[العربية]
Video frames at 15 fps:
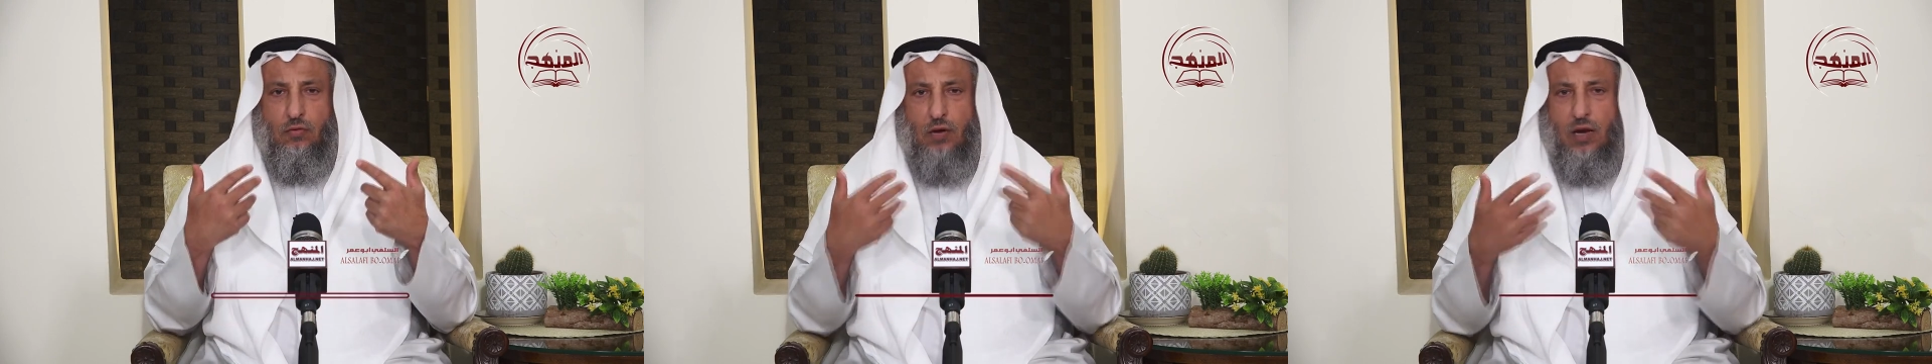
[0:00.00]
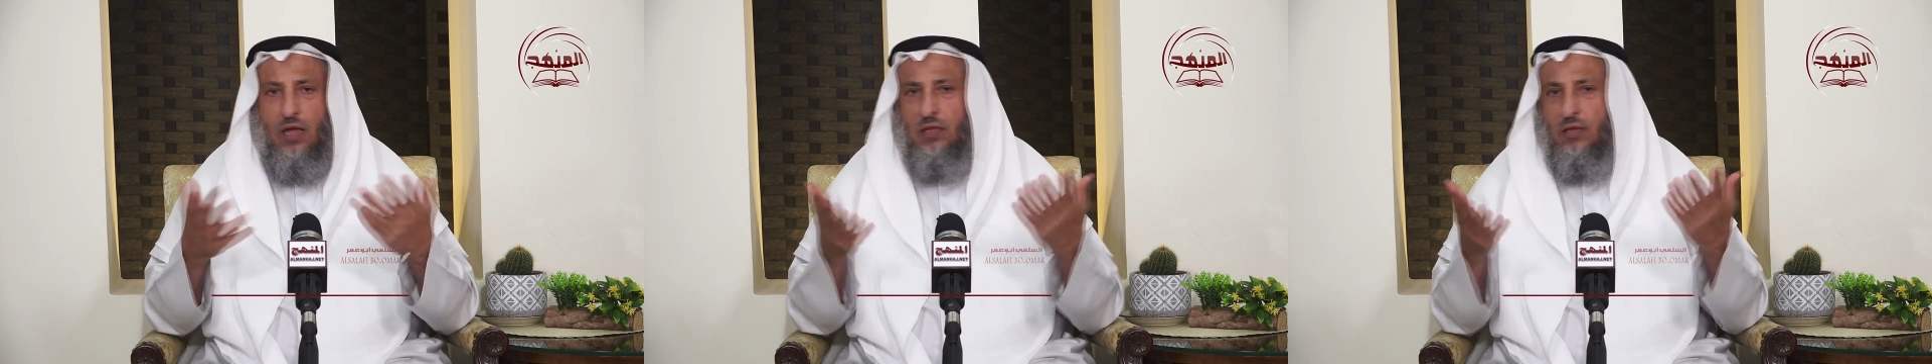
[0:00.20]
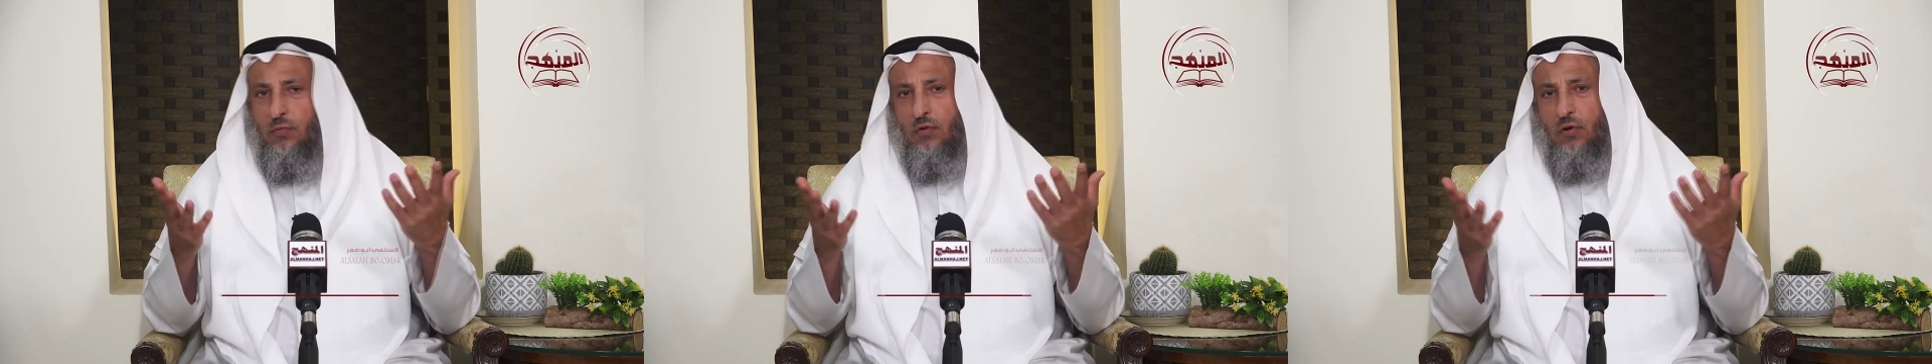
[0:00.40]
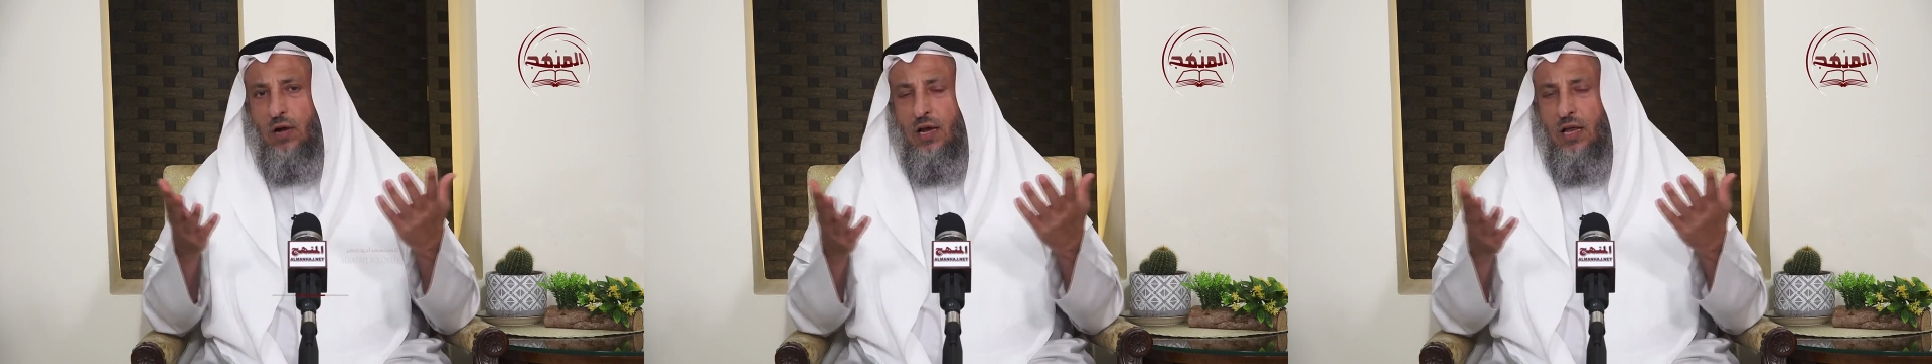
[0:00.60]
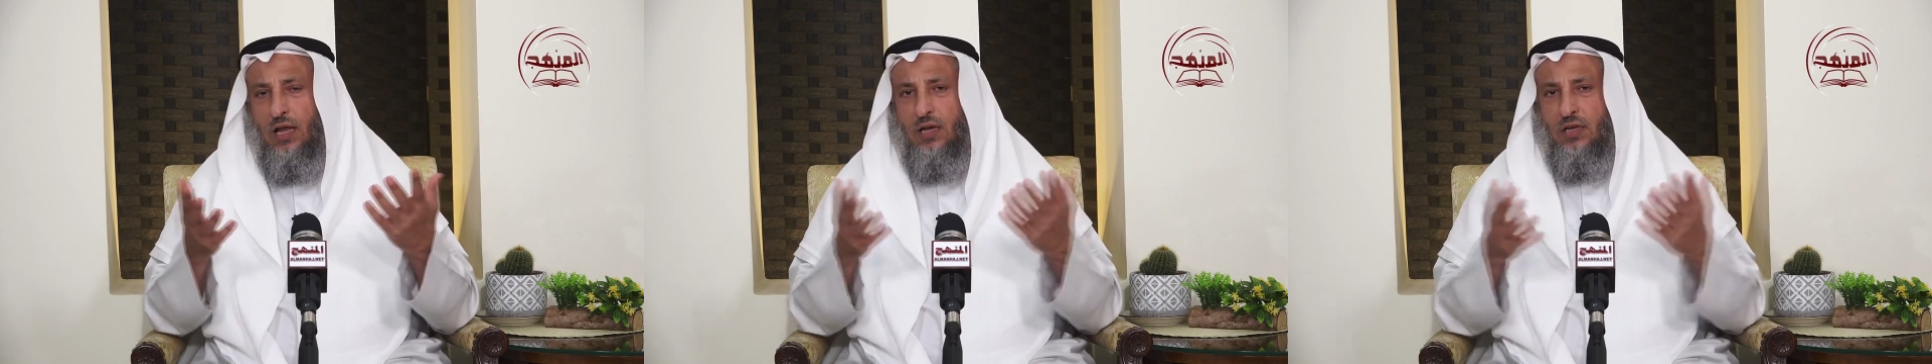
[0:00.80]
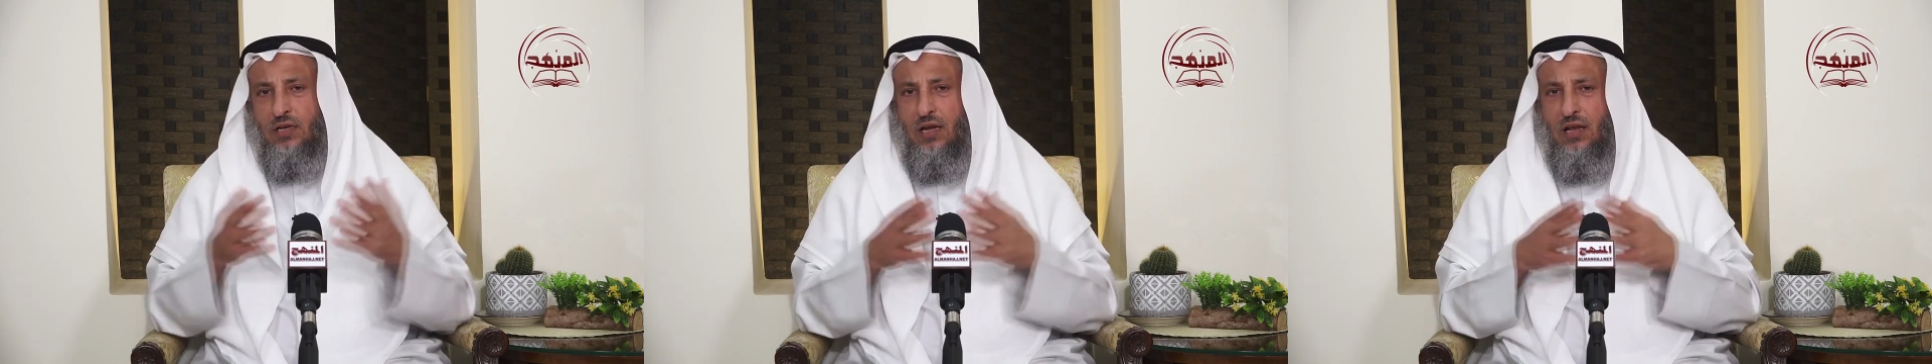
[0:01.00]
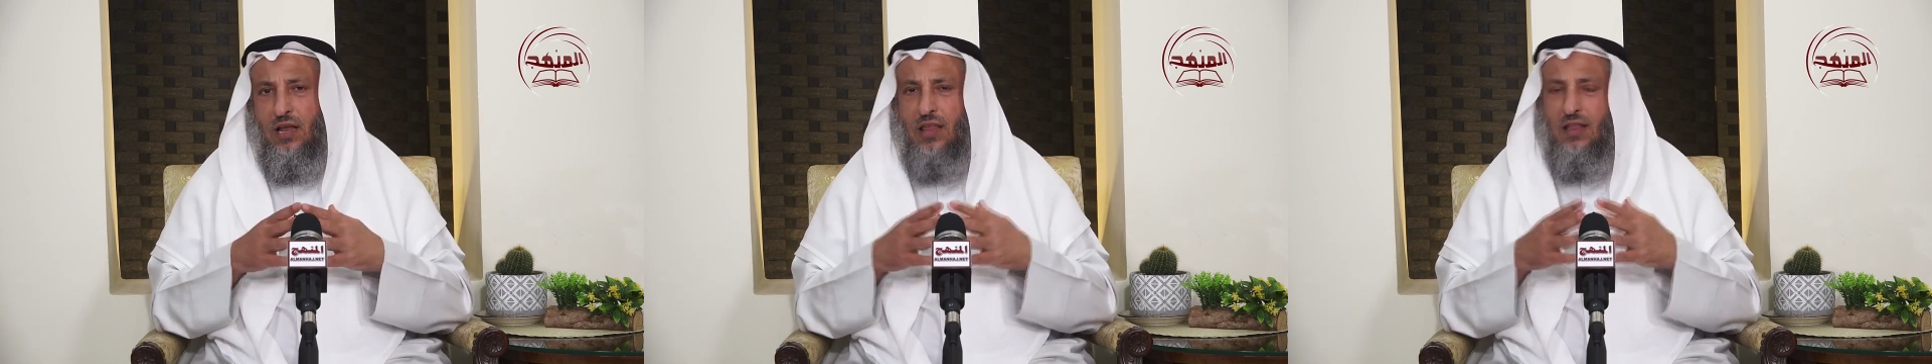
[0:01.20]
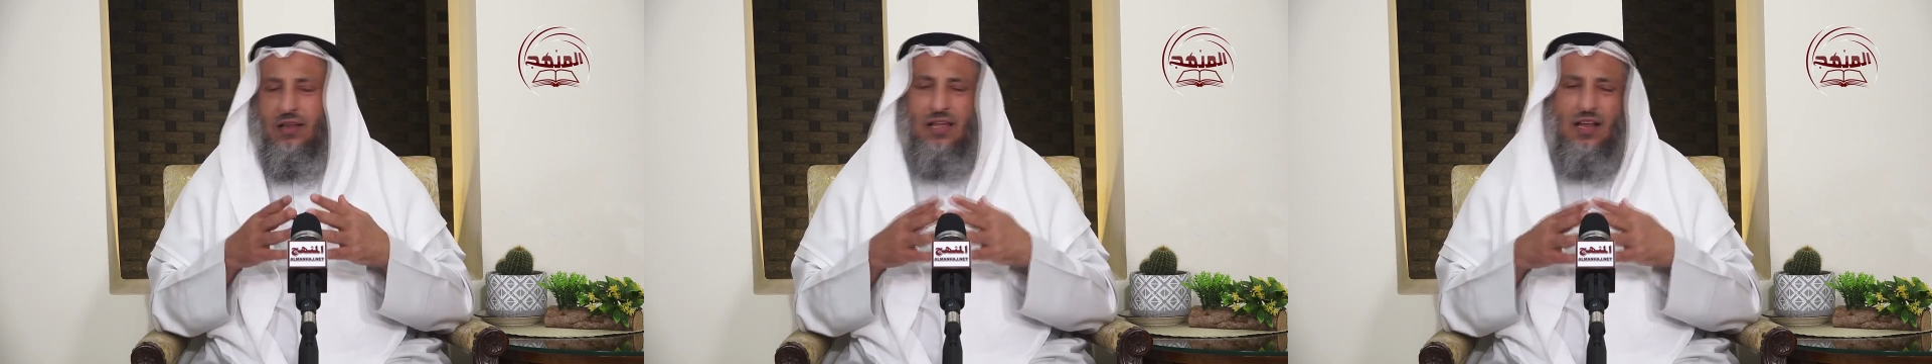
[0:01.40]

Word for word: ولا تمر على رجال هذا